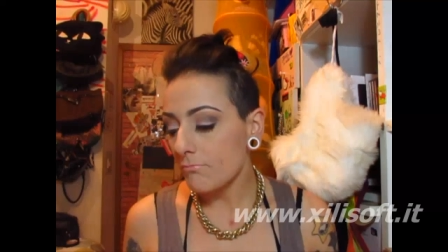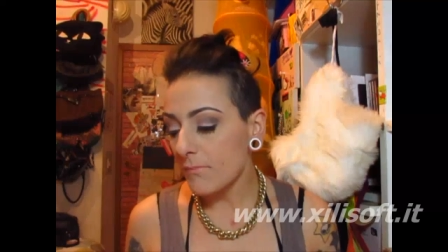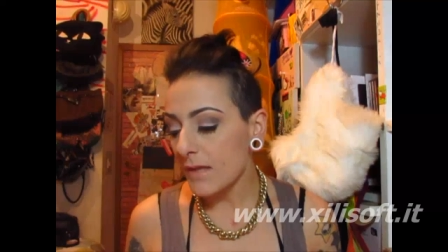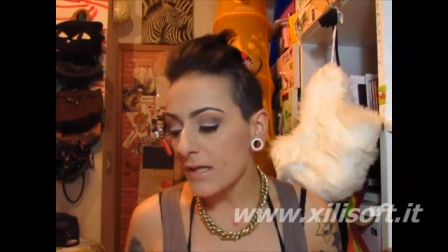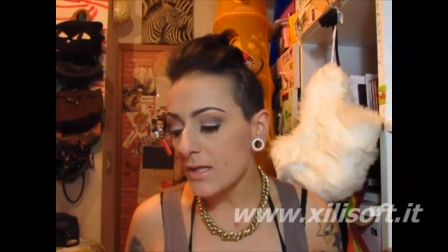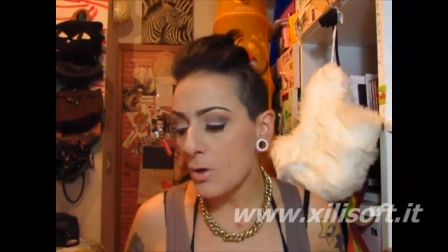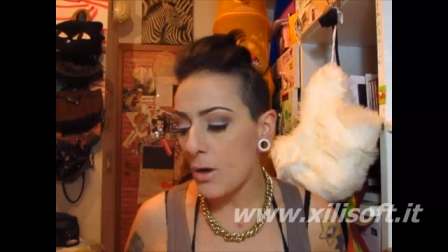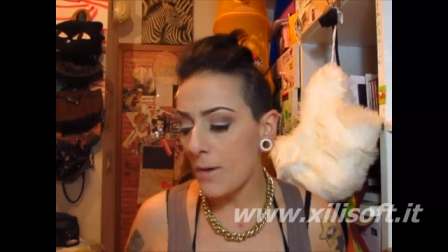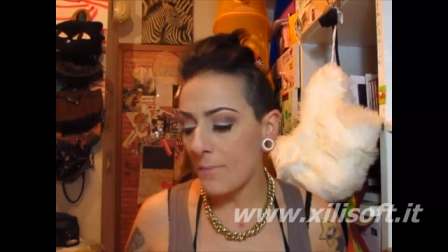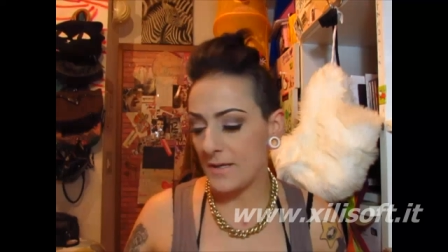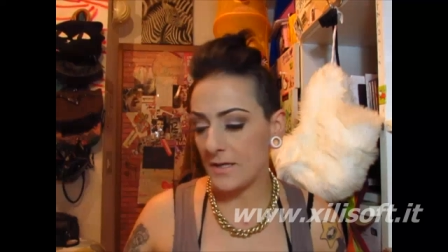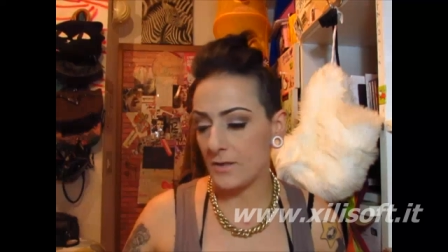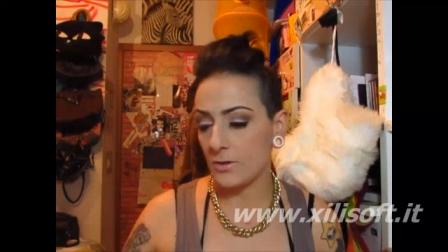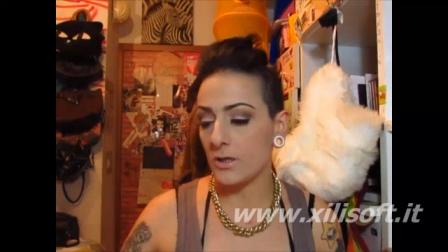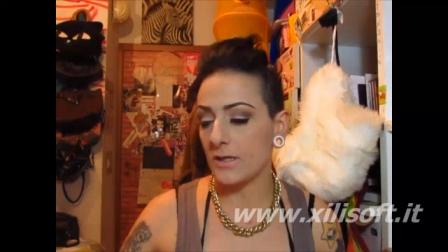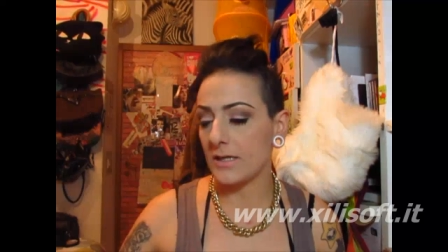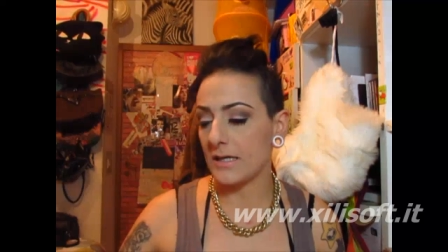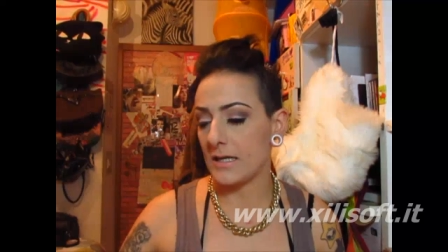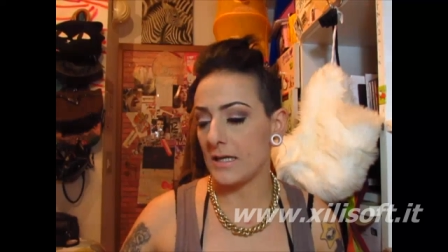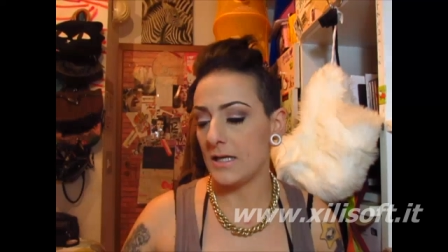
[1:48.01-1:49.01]
io ho aperto
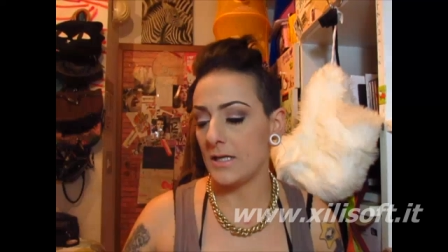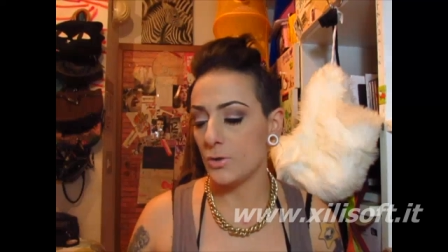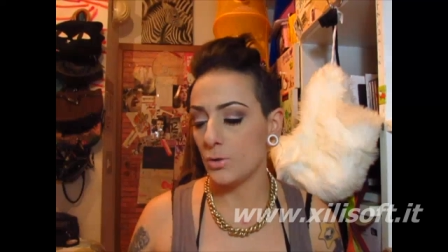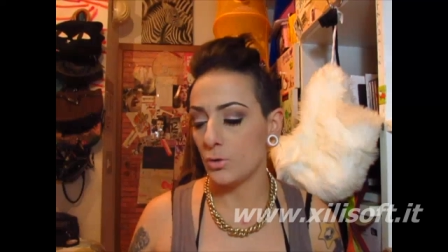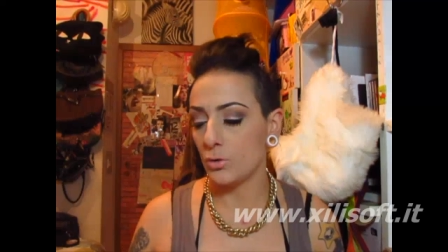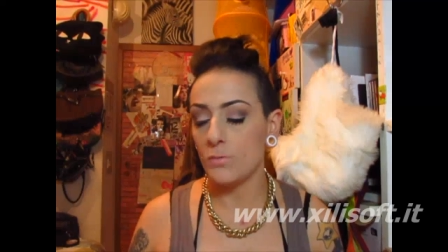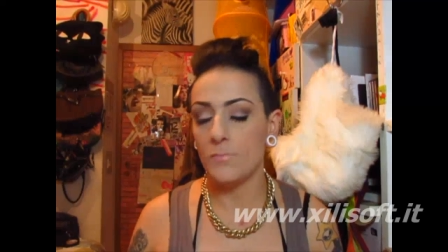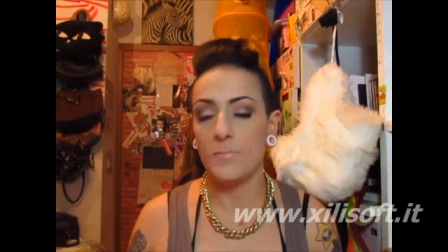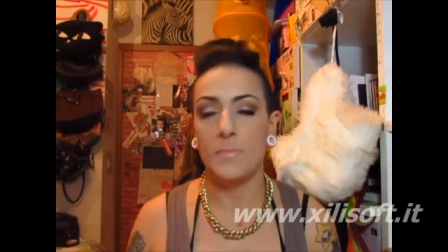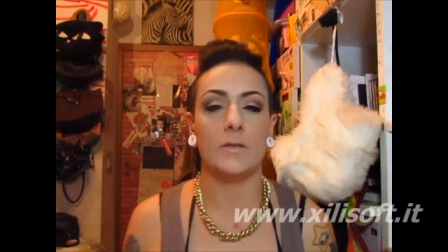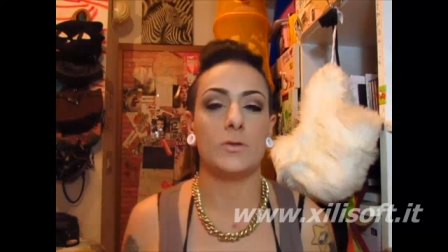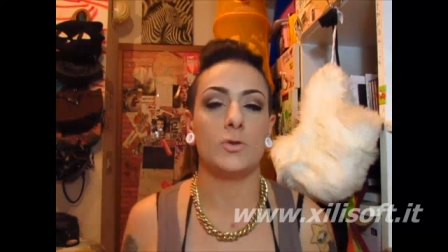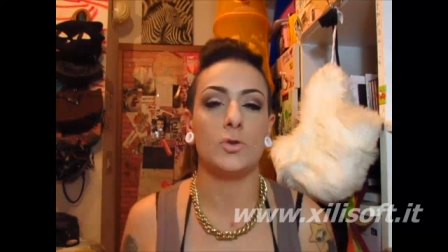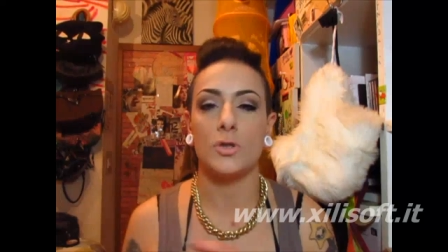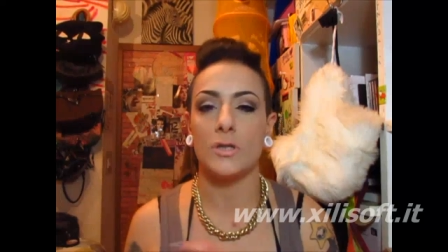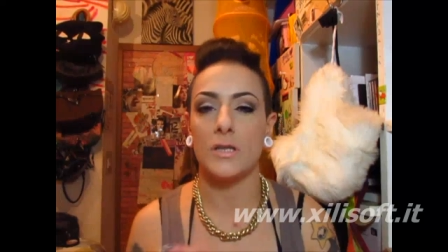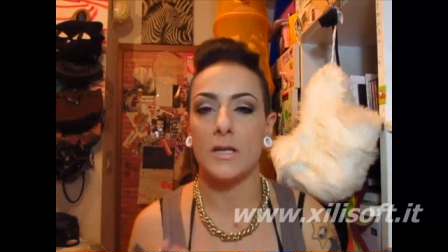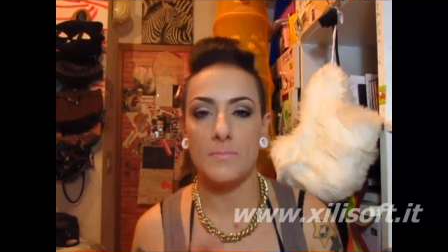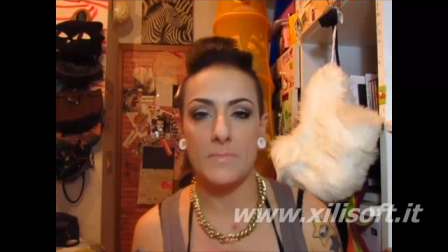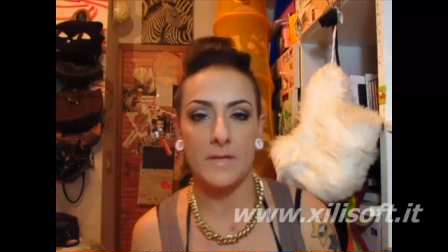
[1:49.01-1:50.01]
il canale youtube
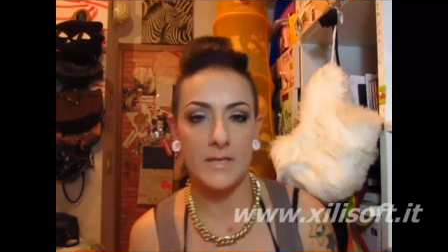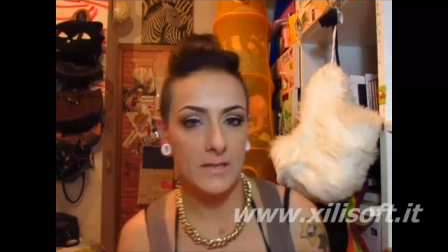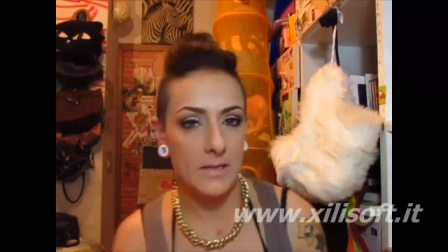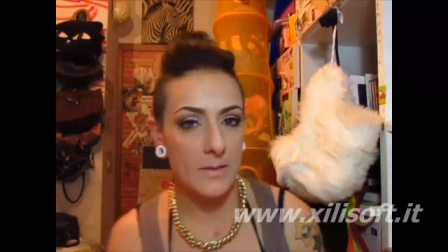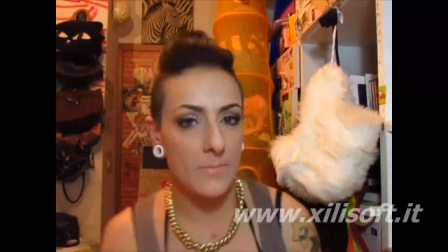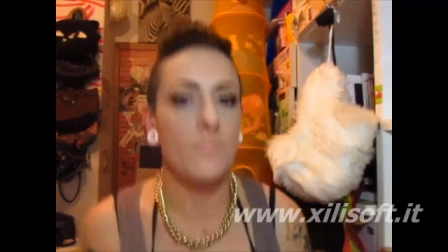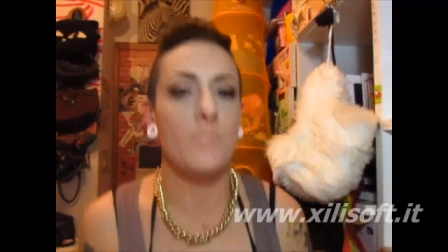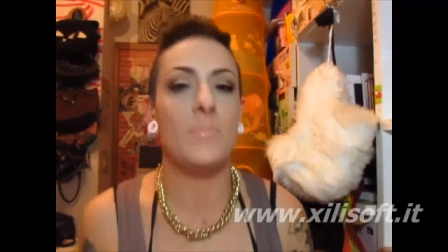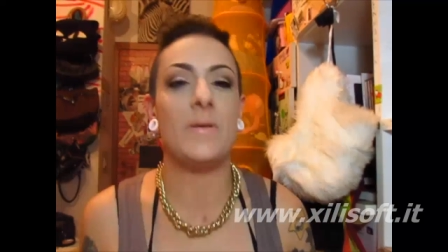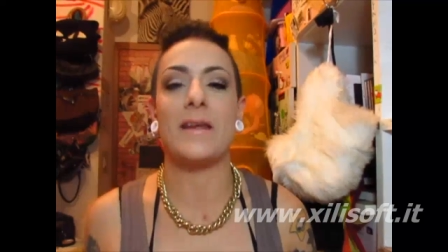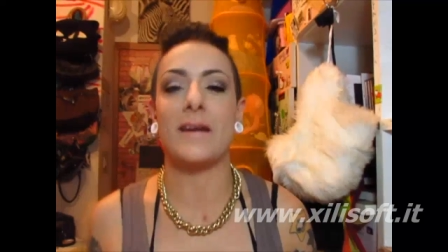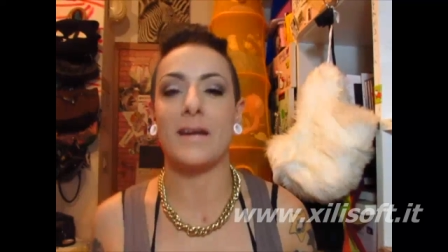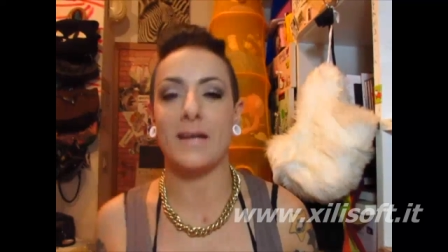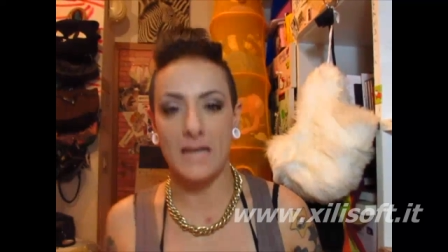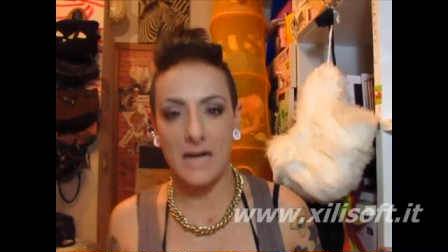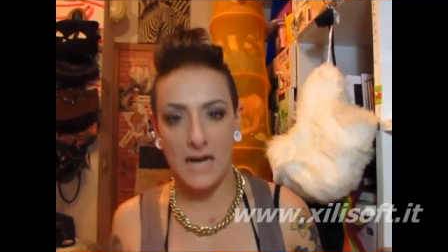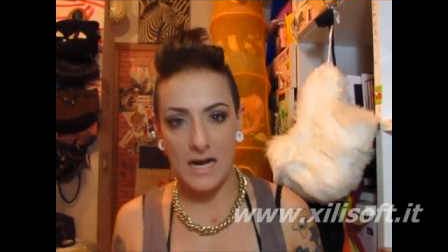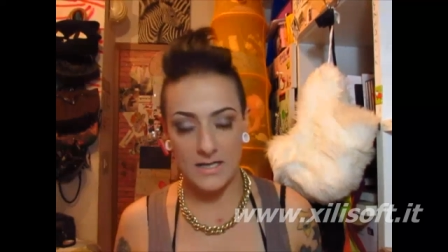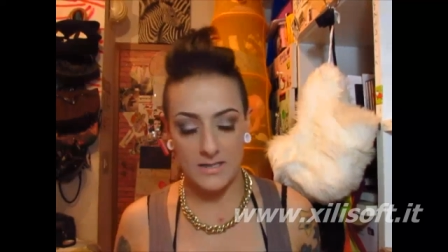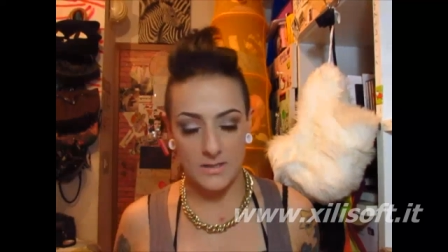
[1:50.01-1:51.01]
totalmente per
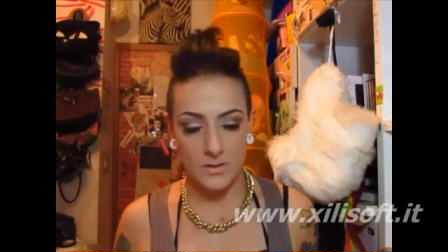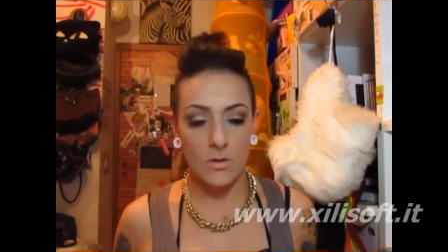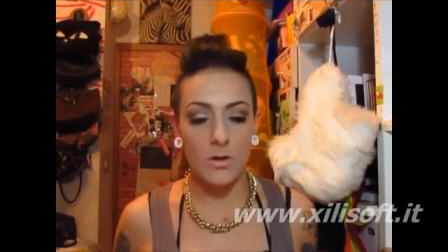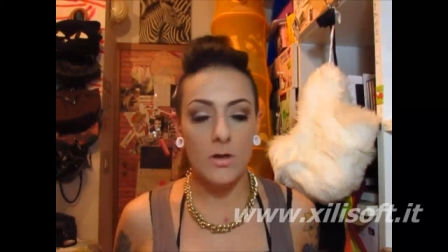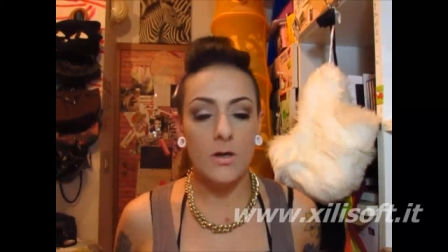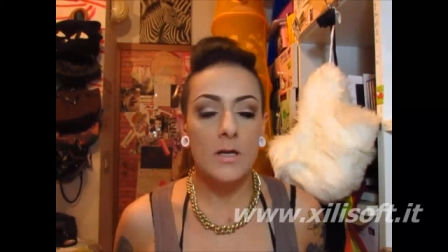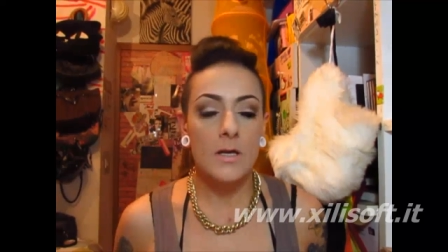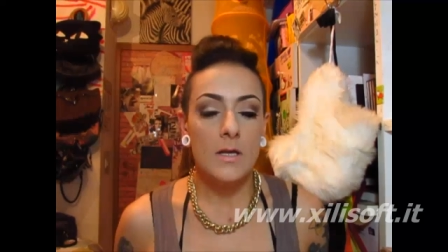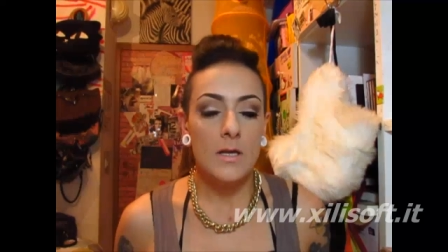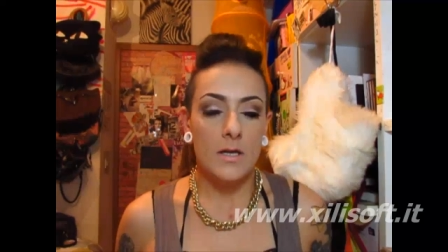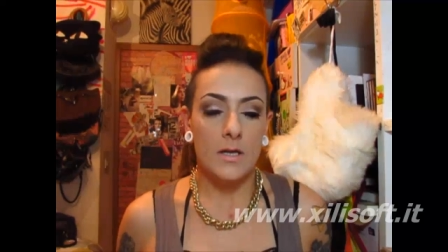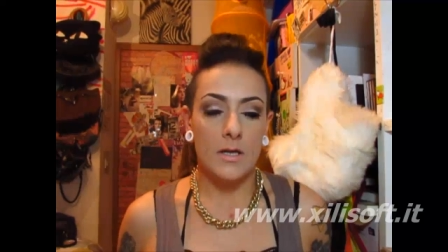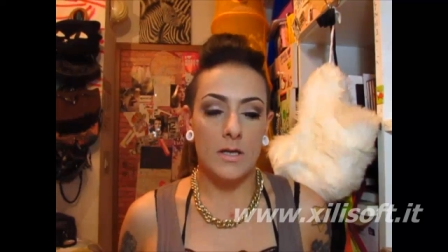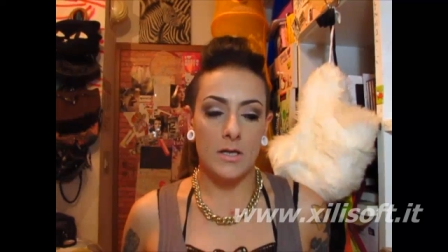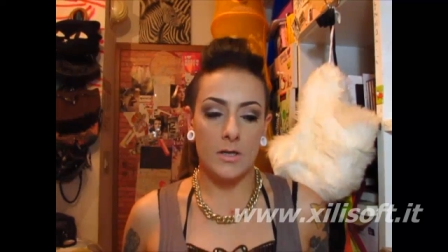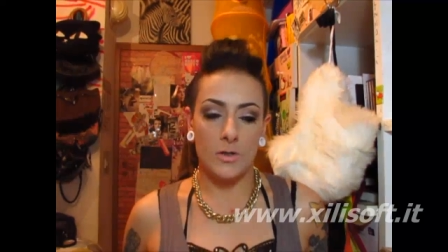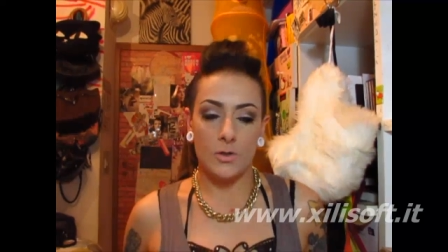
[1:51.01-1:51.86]
caso eh,